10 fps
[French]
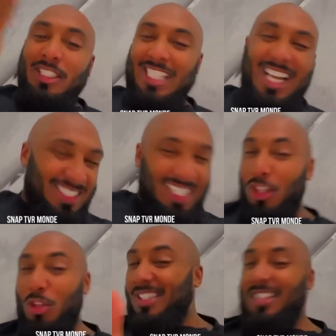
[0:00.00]
Jazz est
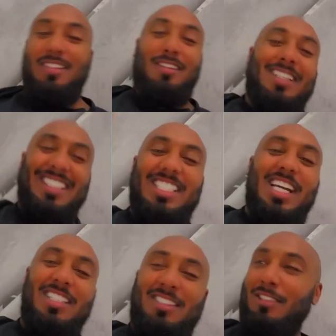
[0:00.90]
enceinte.
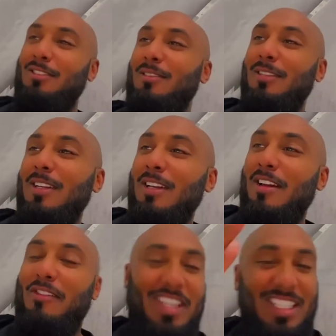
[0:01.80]
Jazz
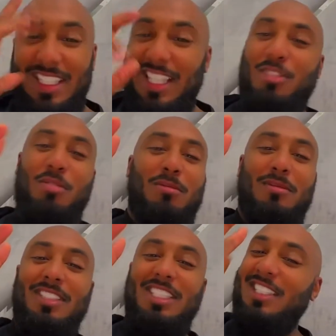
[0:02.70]
Félicitations,
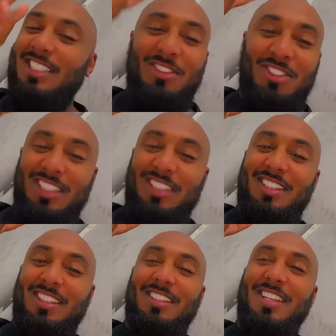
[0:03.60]
Jazz est enceinte.
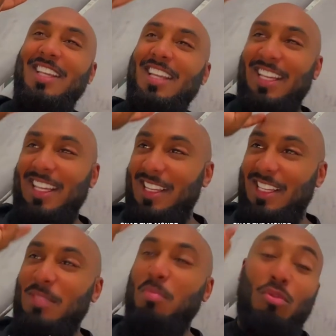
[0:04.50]

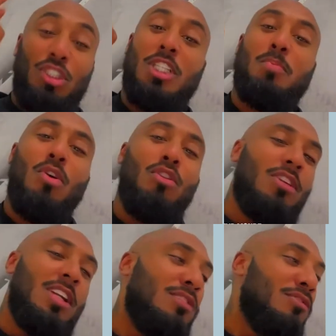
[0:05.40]
Bon, j'ai spoil
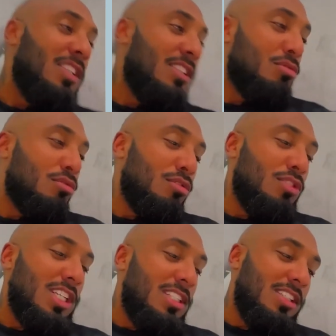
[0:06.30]
la nouvelle saison de
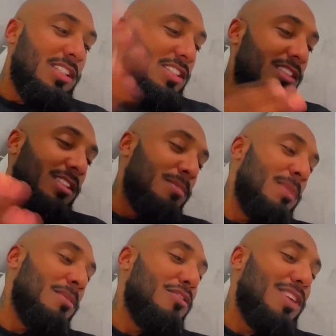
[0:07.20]
Chelsea, ça c'est pas de ma faute.